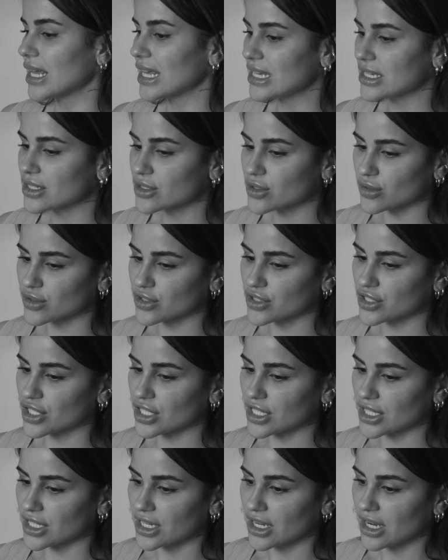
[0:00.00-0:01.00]
Isso
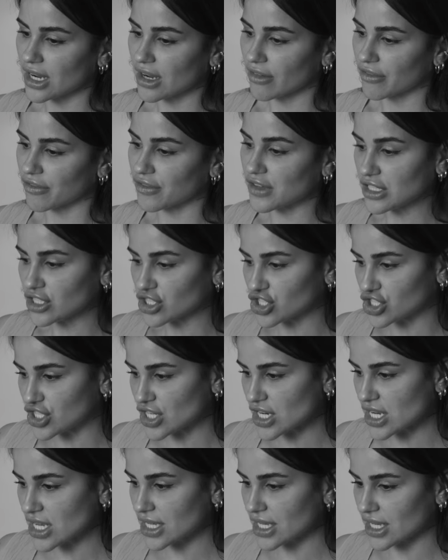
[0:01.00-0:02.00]
de
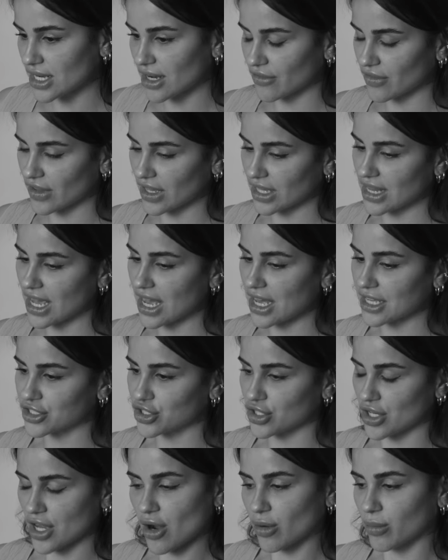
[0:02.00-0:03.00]
fingir que na
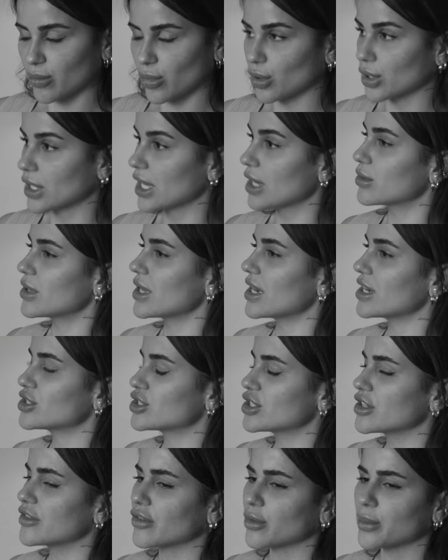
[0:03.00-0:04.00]
verdade é um bloqueio
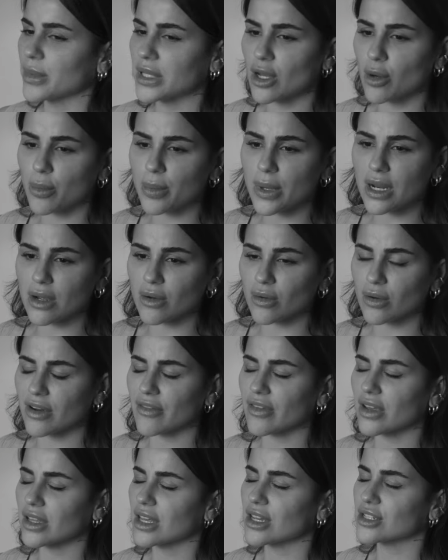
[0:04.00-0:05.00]
criativo, me deu branco,
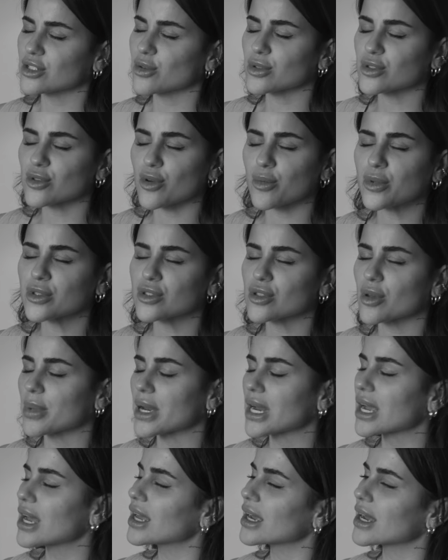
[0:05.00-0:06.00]
na verdade eu estou muito
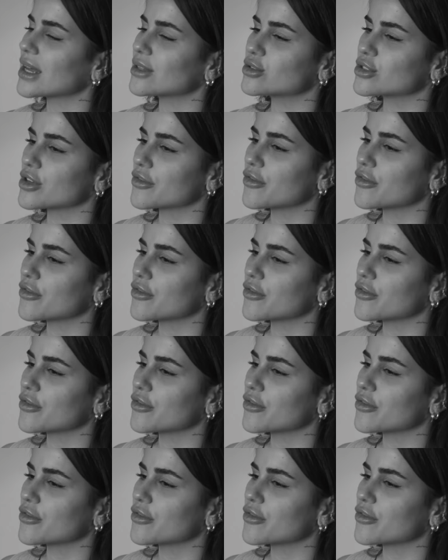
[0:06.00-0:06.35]
sobrecarregado de